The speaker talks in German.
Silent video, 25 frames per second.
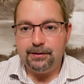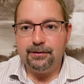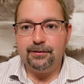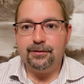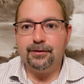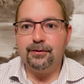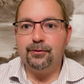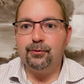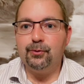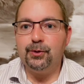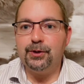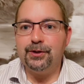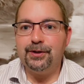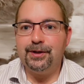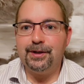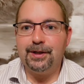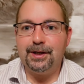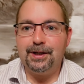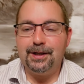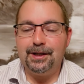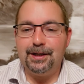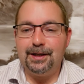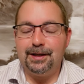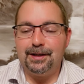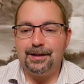ist das
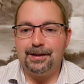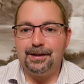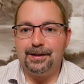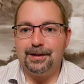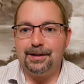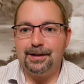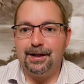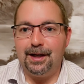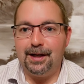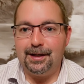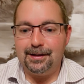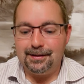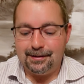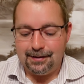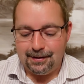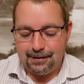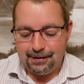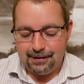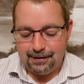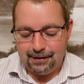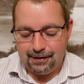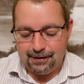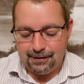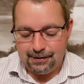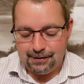Urteil
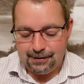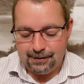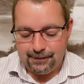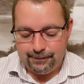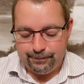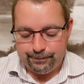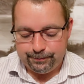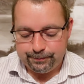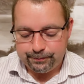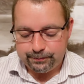leichter